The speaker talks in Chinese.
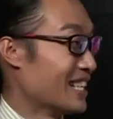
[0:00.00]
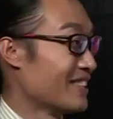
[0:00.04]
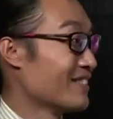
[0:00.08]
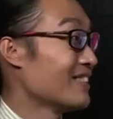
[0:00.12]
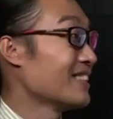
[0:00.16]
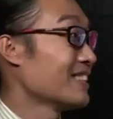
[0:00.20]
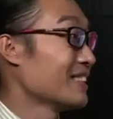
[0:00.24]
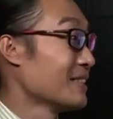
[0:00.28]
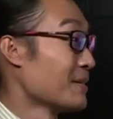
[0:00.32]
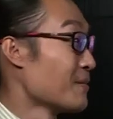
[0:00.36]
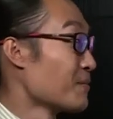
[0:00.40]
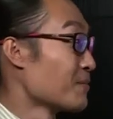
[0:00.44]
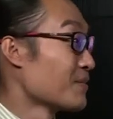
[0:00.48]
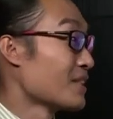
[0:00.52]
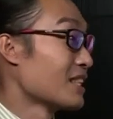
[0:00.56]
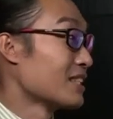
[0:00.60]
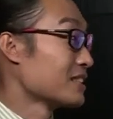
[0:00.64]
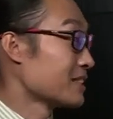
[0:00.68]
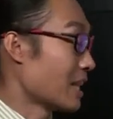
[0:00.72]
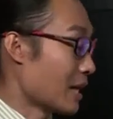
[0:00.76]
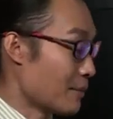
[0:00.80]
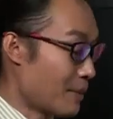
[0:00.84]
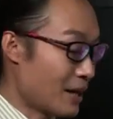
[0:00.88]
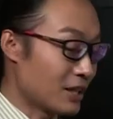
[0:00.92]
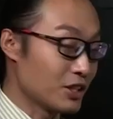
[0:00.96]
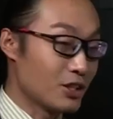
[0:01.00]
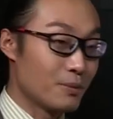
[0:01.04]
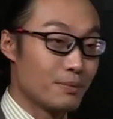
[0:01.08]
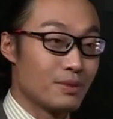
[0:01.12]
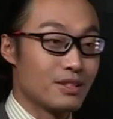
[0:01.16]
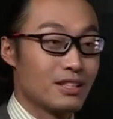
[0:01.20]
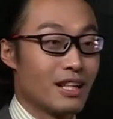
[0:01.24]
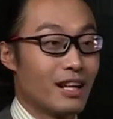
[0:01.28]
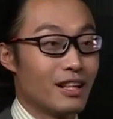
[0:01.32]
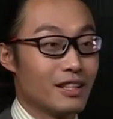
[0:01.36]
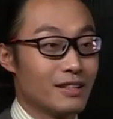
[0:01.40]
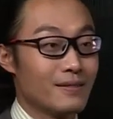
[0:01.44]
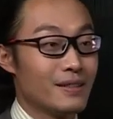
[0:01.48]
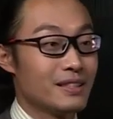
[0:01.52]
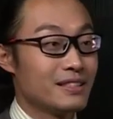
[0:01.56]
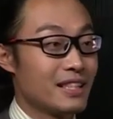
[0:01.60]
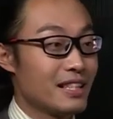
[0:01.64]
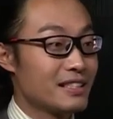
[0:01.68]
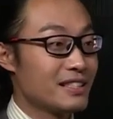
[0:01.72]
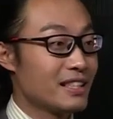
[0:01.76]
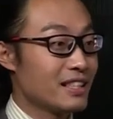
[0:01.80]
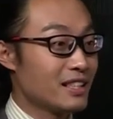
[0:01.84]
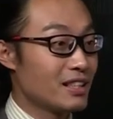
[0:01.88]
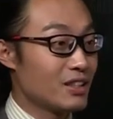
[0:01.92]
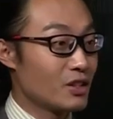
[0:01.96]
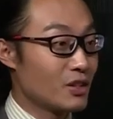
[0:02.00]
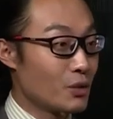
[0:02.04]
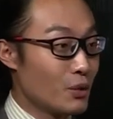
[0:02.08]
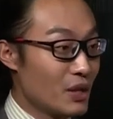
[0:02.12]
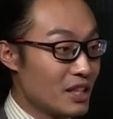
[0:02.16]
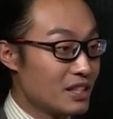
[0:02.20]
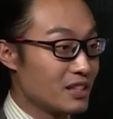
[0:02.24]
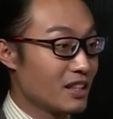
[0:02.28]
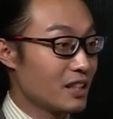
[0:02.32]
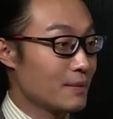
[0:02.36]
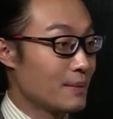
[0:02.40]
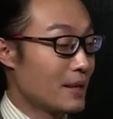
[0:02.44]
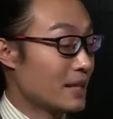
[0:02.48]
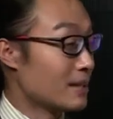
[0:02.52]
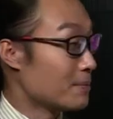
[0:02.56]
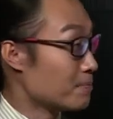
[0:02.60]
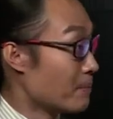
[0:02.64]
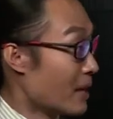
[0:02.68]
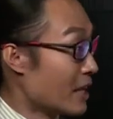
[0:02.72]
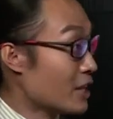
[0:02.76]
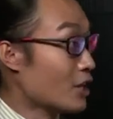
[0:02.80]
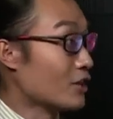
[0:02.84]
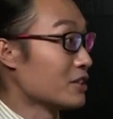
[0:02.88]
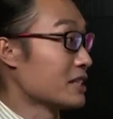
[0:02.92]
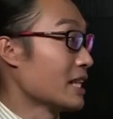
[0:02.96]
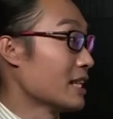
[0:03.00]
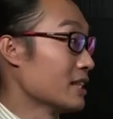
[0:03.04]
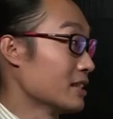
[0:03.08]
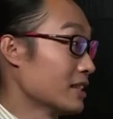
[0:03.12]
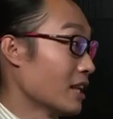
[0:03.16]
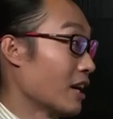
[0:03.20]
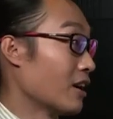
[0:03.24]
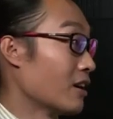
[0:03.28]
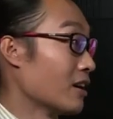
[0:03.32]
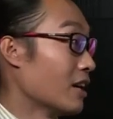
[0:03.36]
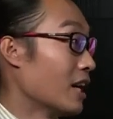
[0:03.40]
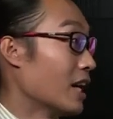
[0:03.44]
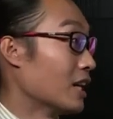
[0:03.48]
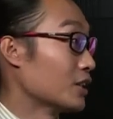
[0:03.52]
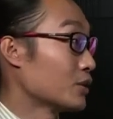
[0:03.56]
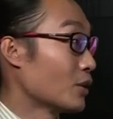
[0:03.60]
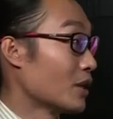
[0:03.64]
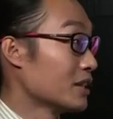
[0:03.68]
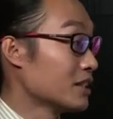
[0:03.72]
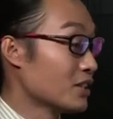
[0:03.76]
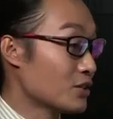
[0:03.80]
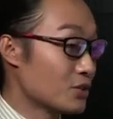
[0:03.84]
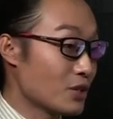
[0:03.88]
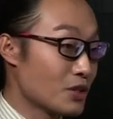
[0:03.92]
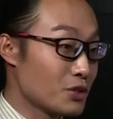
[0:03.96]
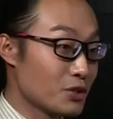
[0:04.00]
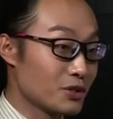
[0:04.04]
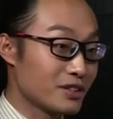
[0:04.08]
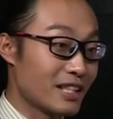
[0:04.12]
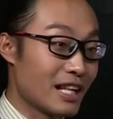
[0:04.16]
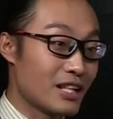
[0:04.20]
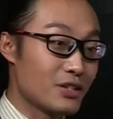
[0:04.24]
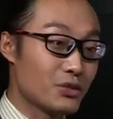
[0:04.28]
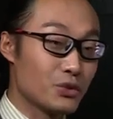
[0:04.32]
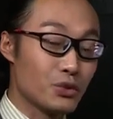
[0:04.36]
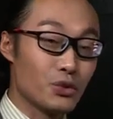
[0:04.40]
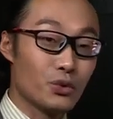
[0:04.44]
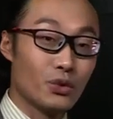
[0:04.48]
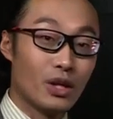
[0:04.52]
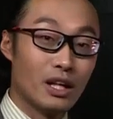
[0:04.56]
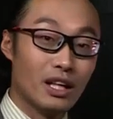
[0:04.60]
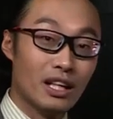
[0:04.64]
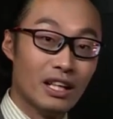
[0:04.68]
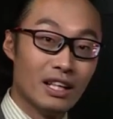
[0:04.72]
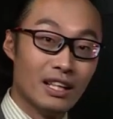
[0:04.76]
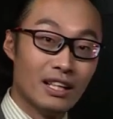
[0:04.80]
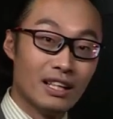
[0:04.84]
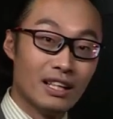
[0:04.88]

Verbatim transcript: 裁判都不知道。裁判都不知道，因为在这个规则里面没有这一条啊，团体追逐赛如果